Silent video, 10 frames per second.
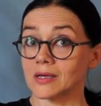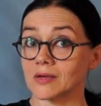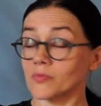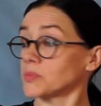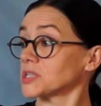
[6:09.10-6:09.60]

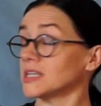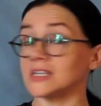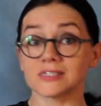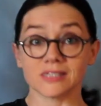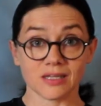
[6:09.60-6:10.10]
W
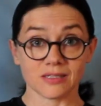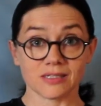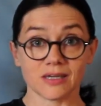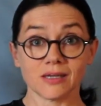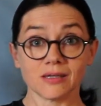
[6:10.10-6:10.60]
poprzedniej
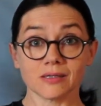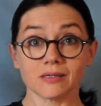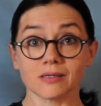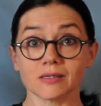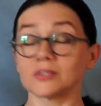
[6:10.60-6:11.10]
scence,
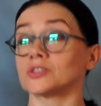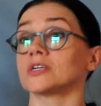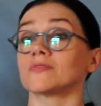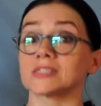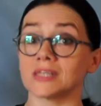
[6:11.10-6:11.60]

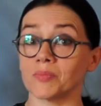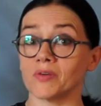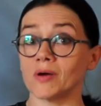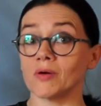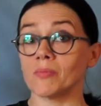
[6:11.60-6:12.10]
gdzie
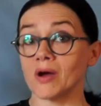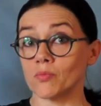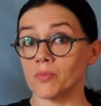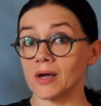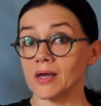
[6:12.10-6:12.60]
występowała
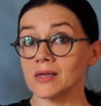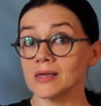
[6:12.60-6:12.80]
małpa,